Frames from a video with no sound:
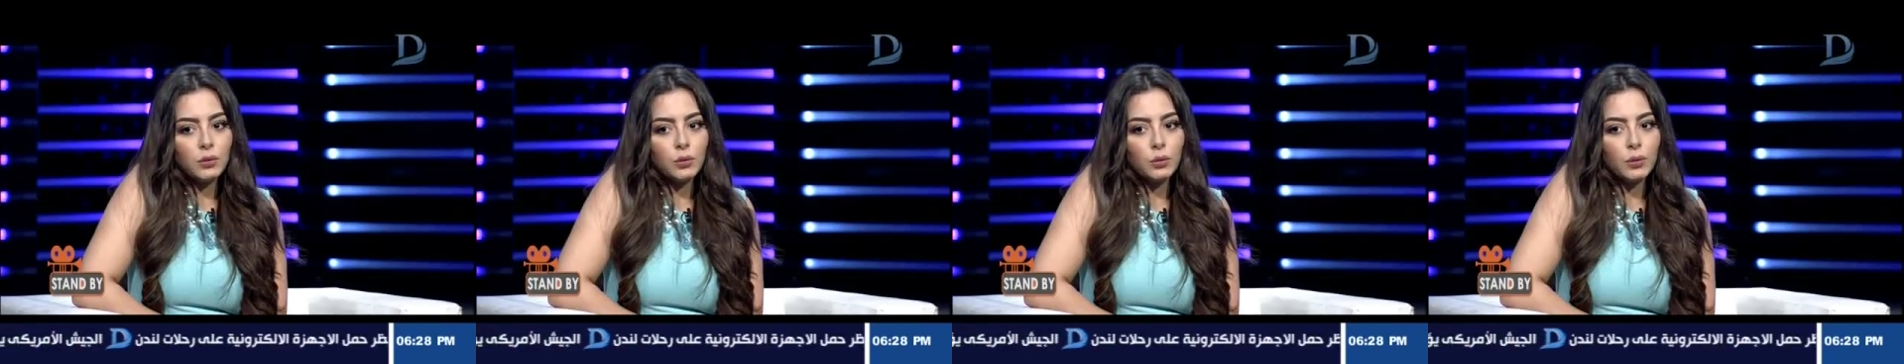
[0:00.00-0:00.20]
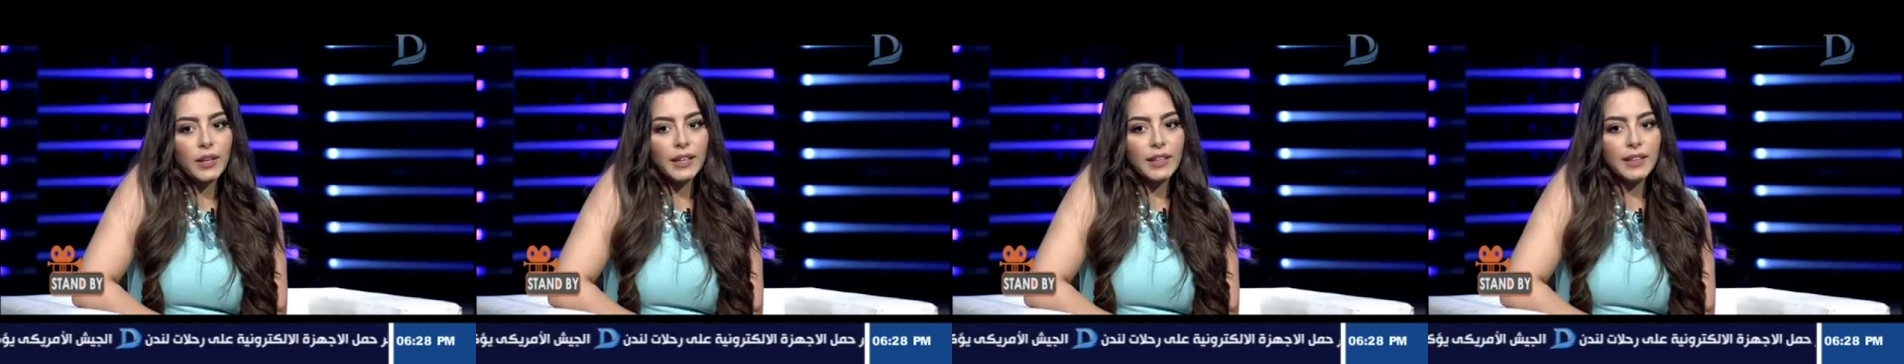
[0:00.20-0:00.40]

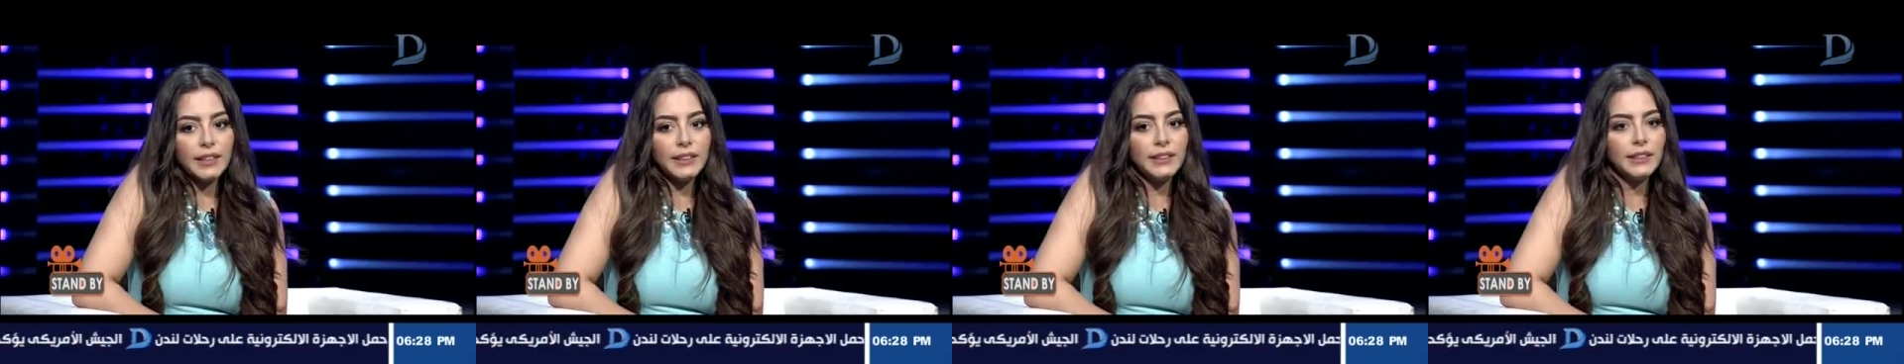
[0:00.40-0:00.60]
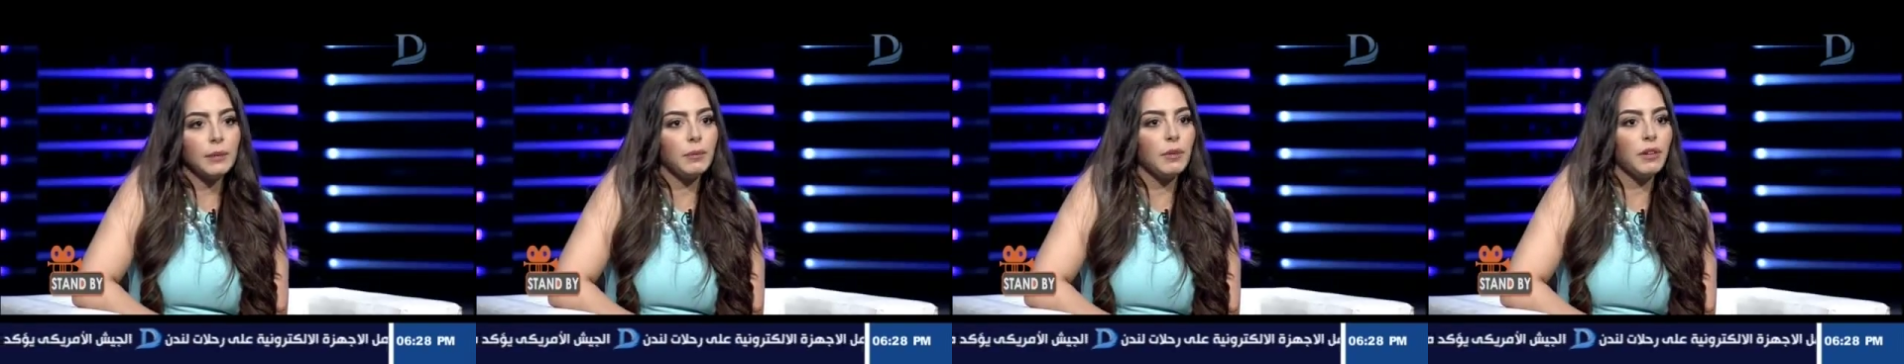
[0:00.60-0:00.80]

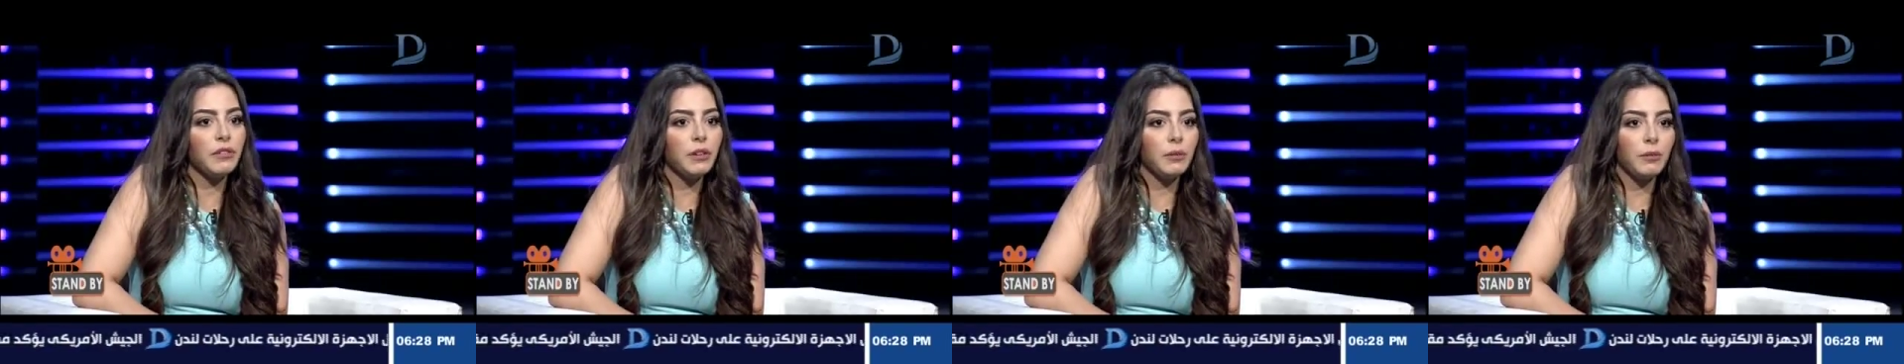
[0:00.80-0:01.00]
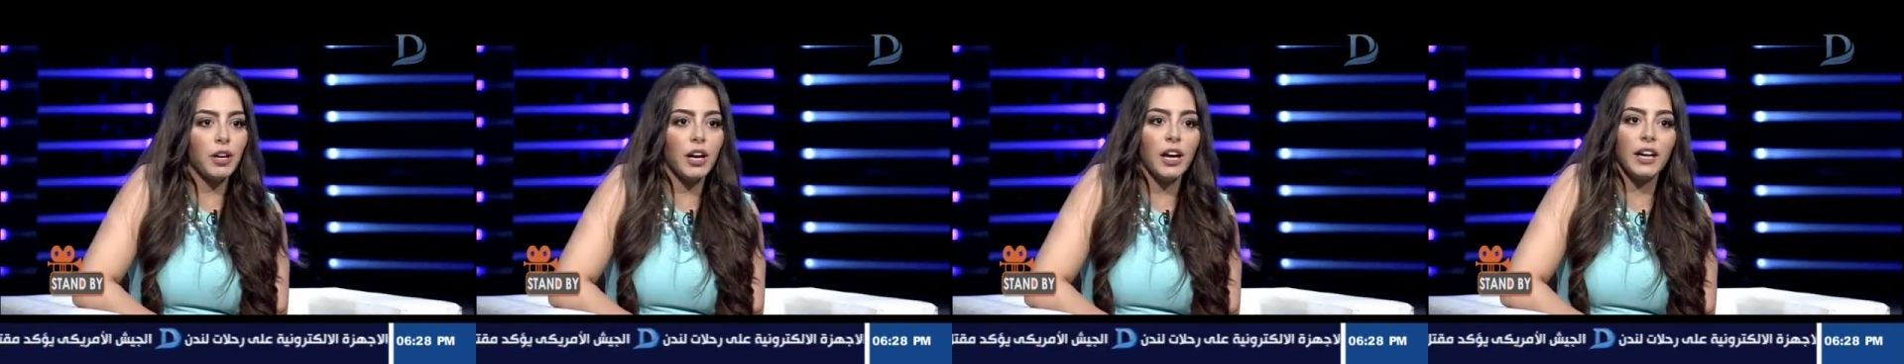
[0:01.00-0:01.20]
وخلتني أبقى في
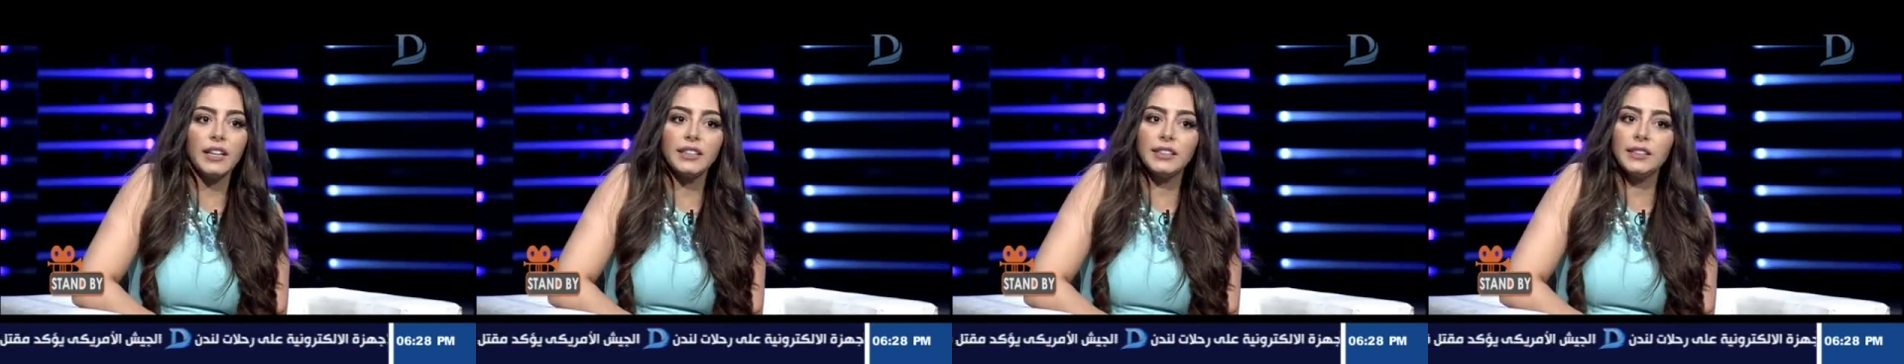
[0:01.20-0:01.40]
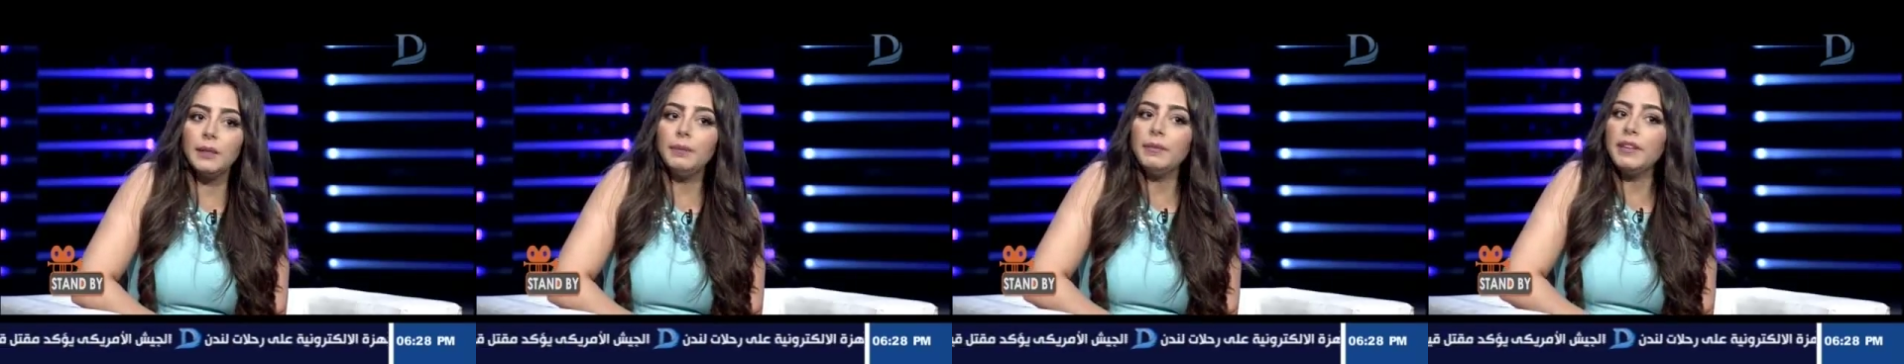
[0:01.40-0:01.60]
المرحلة
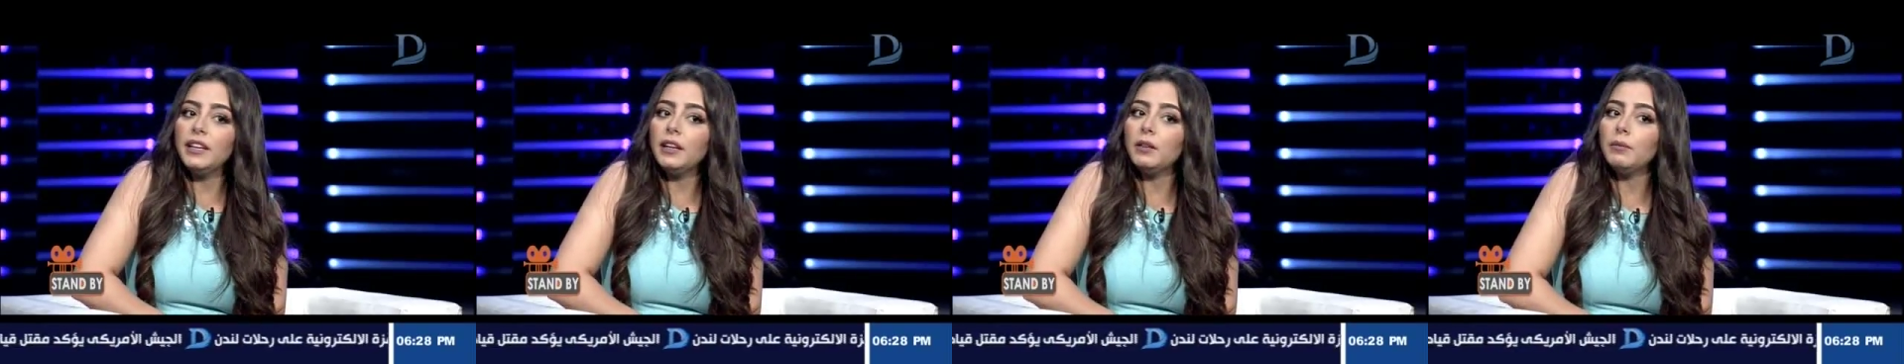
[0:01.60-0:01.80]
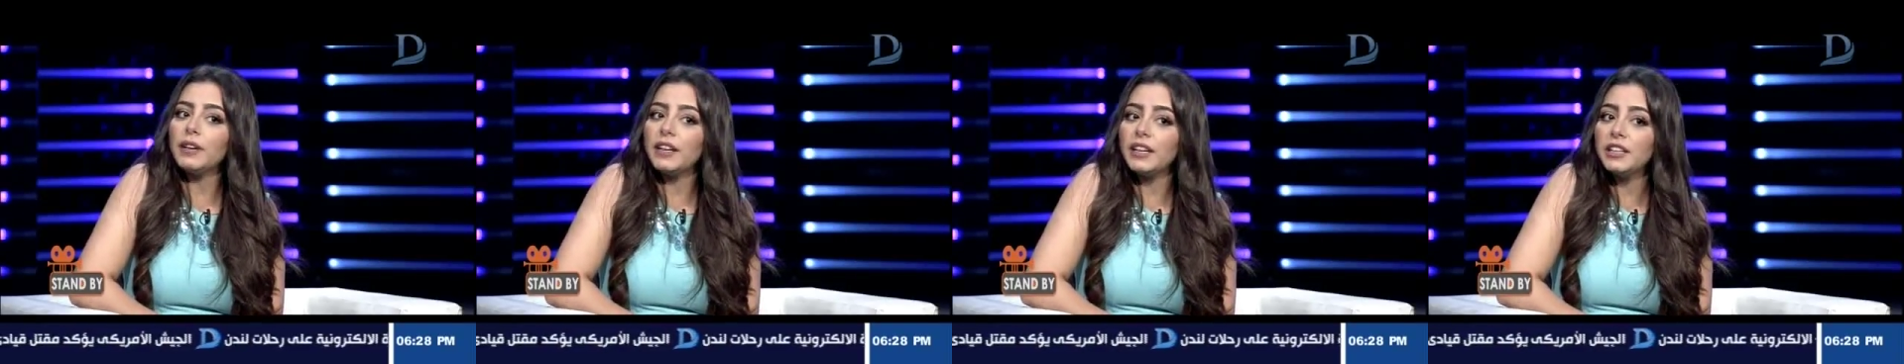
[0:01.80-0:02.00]
دي
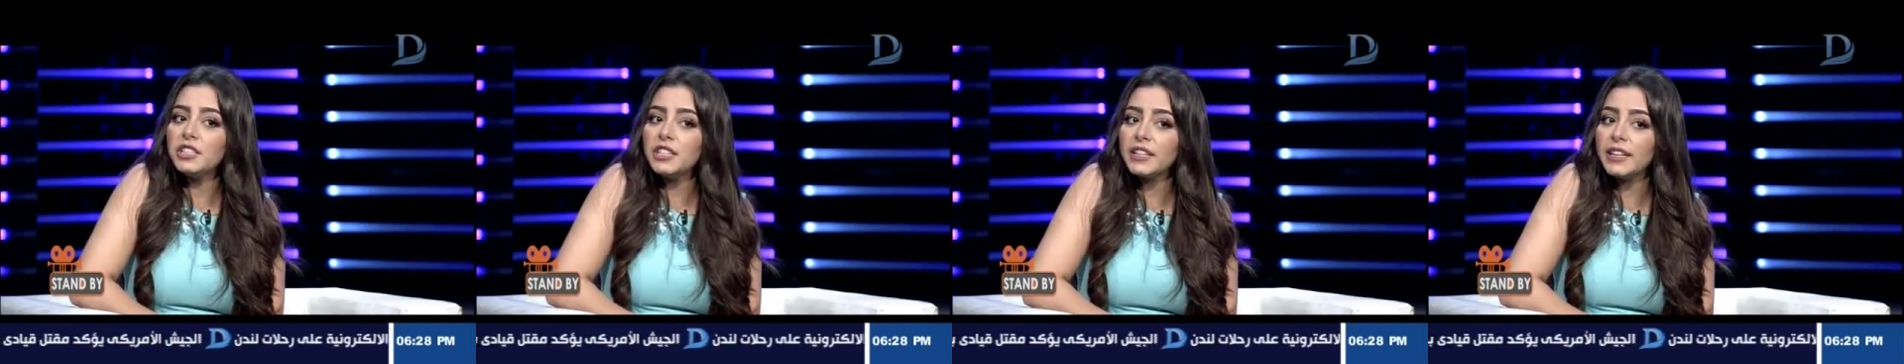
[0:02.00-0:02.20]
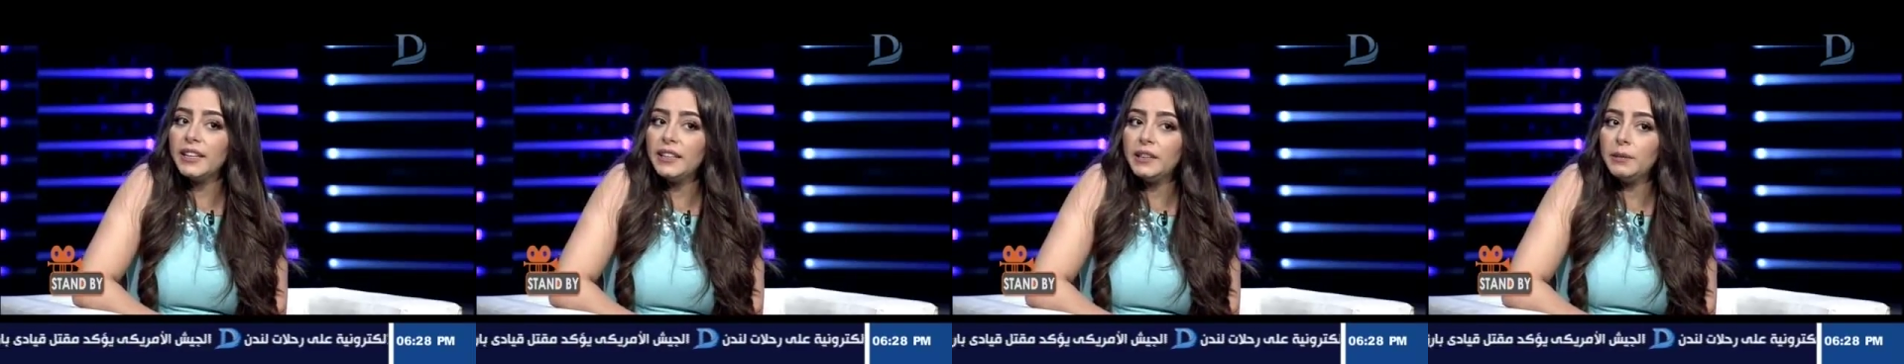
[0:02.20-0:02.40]
يمكن لما
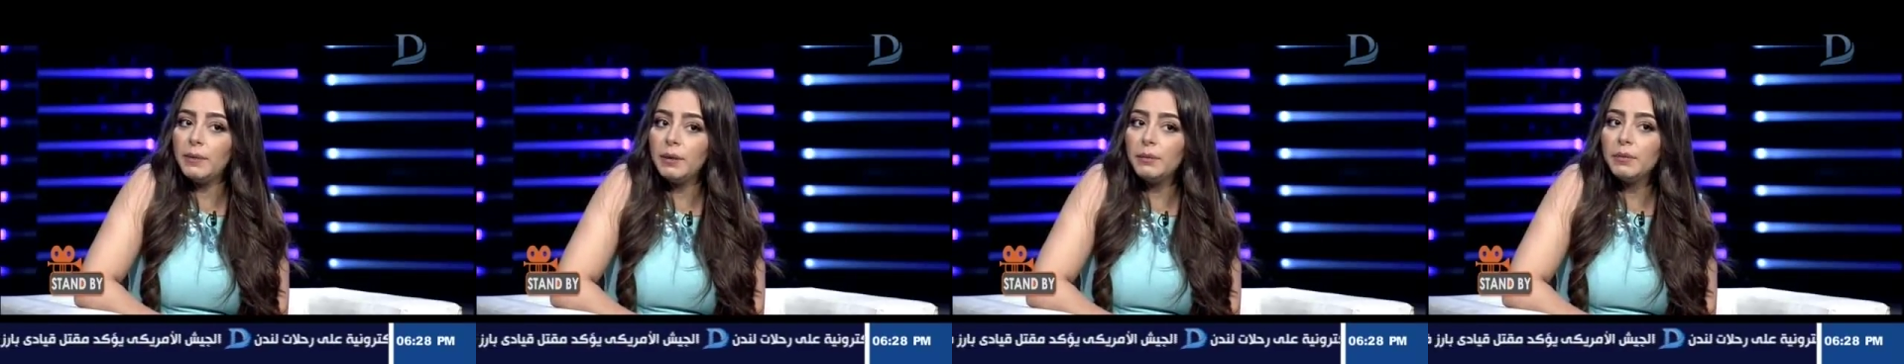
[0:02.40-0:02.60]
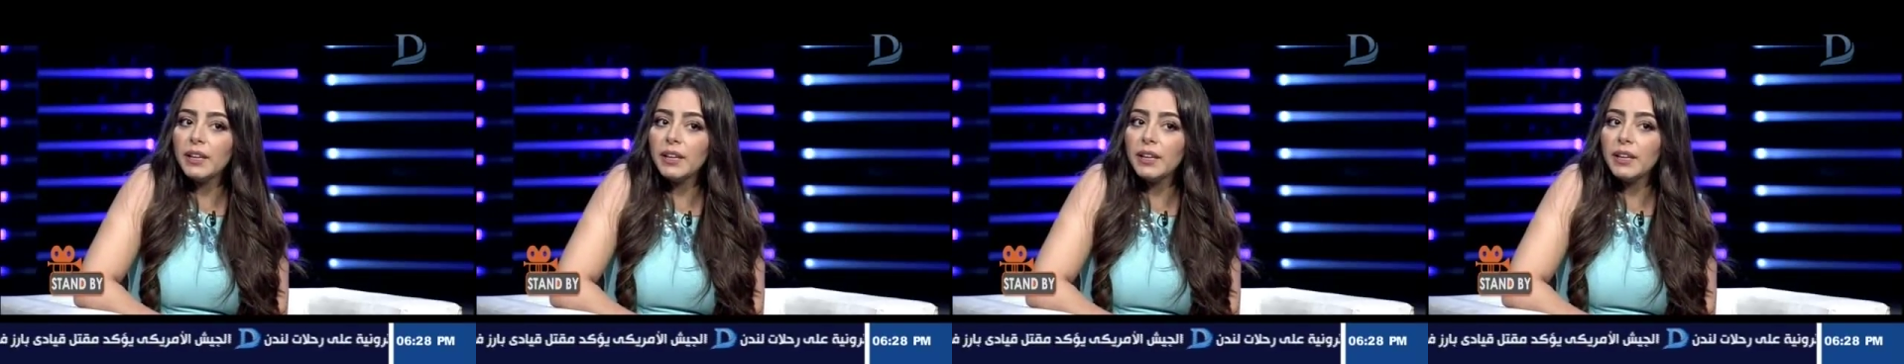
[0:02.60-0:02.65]
كانش جالي